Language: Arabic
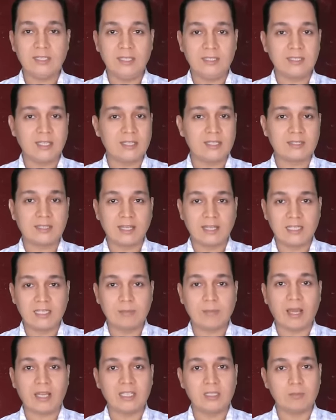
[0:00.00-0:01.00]
احنا
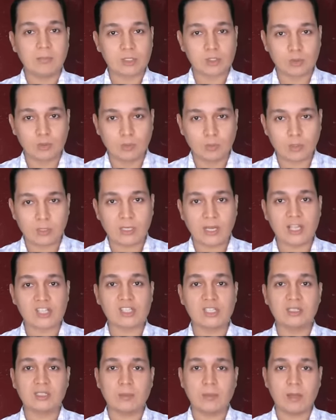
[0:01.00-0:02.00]
هنتكلم عن المشهور
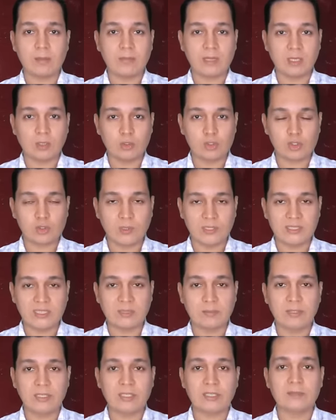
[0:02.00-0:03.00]
عشان طبعا ما ناخدش وقت
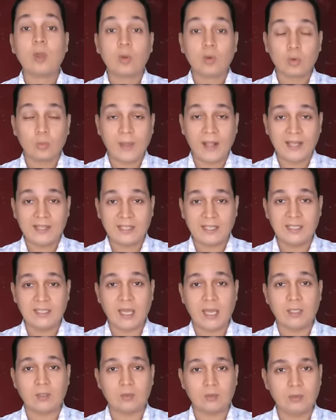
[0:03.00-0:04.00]
كبير وبعد
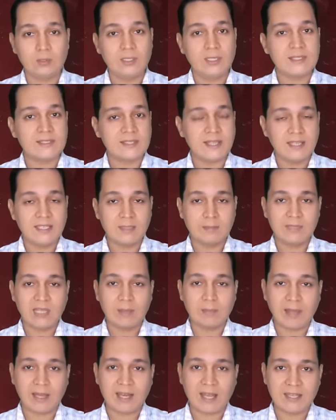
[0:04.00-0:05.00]
كده هنقول ازاي نبدأ
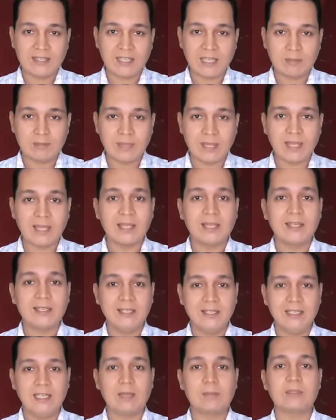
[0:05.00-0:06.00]
مع العيان بقى
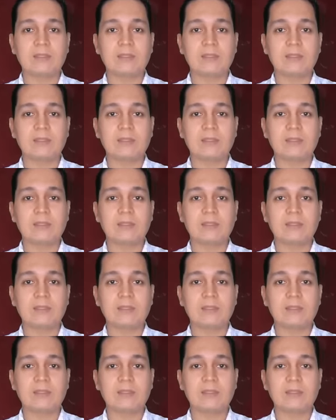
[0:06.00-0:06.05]
العلاج